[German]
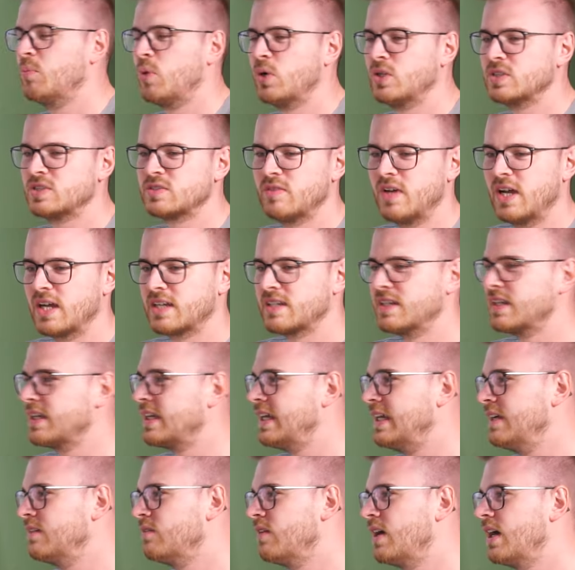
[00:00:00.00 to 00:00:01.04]
Einen Postwagen,
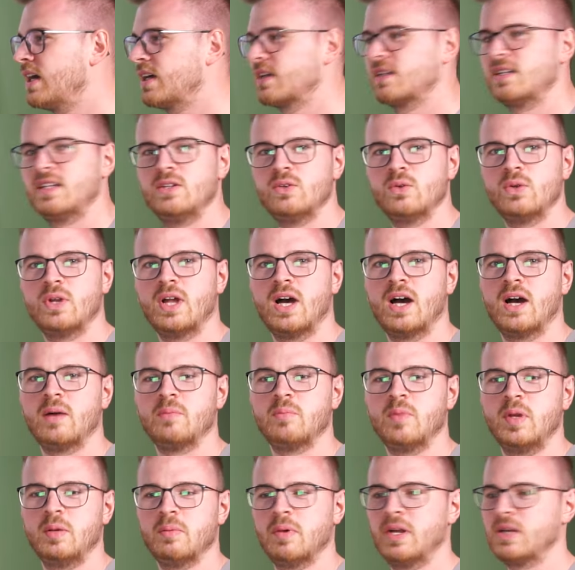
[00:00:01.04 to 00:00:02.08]
einen Gehwagen, den du da
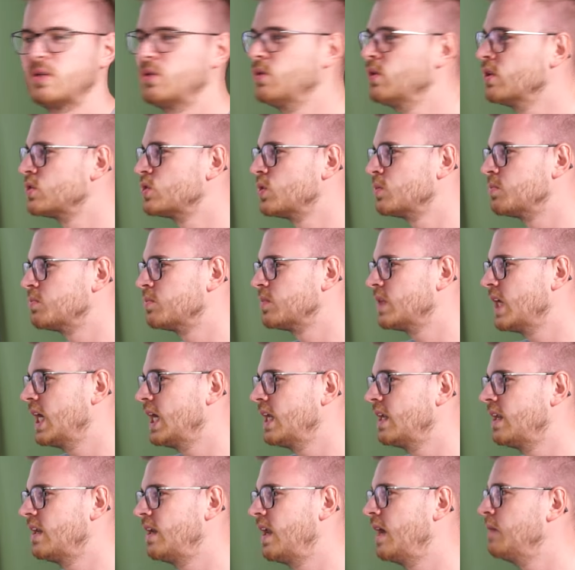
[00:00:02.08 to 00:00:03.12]
immer einen Güterschuppen
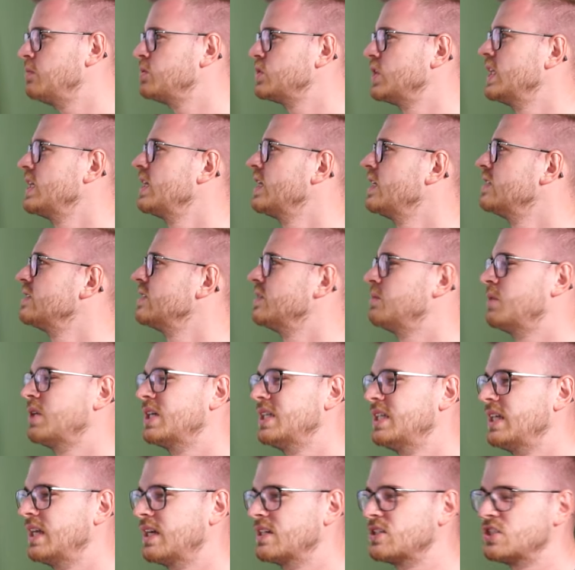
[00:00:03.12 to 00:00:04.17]
da dann abstellen kannst.
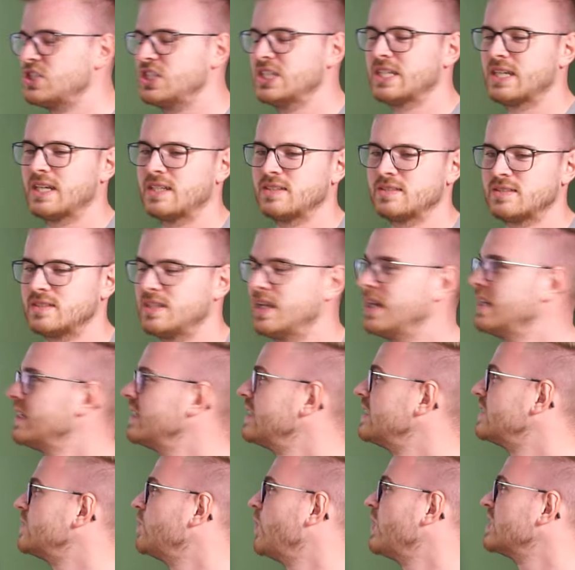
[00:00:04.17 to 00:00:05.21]
Aber richtig rangieren kannst du da
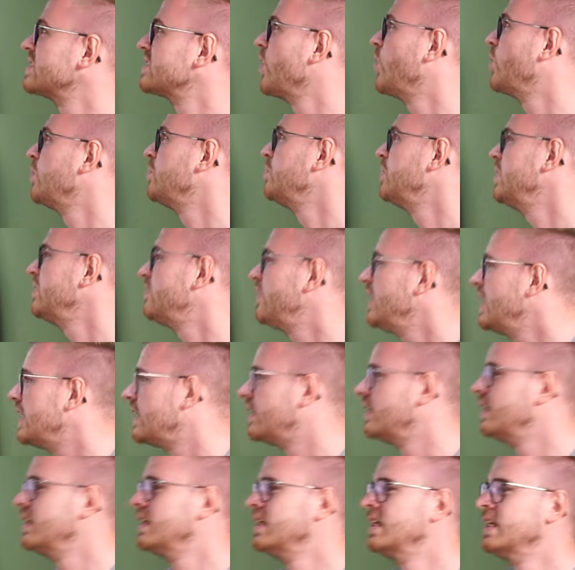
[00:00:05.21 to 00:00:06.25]
halt nicht. Du hast auch einen
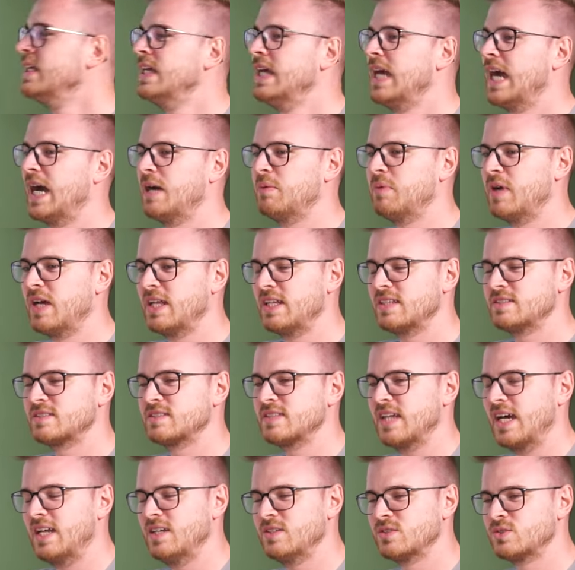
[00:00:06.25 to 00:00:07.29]
BW. Aber es
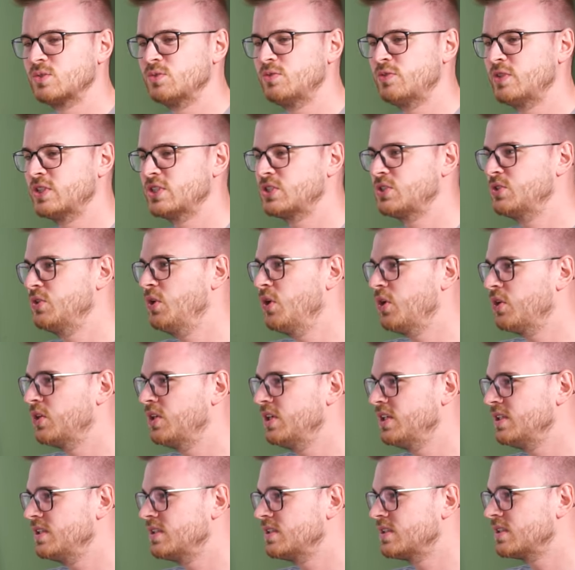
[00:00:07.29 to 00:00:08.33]
ist alles so
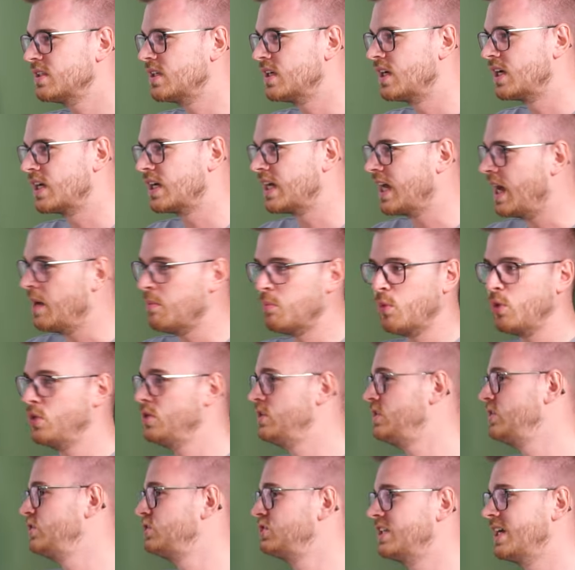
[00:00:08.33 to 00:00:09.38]
verschnörkelt,
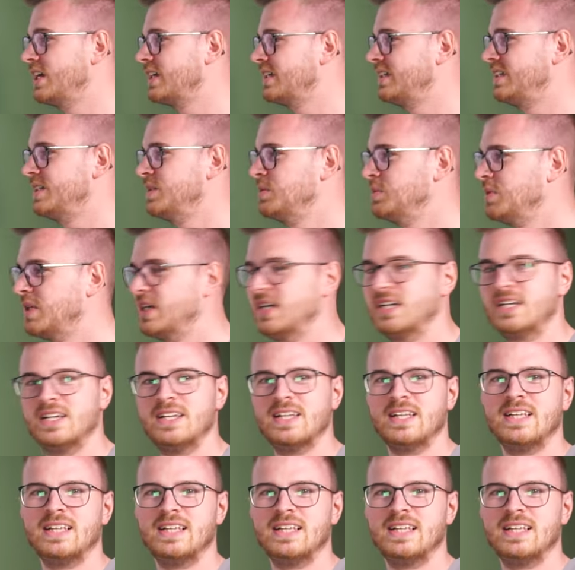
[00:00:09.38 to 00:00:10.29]
ramontisch, sage ich immer.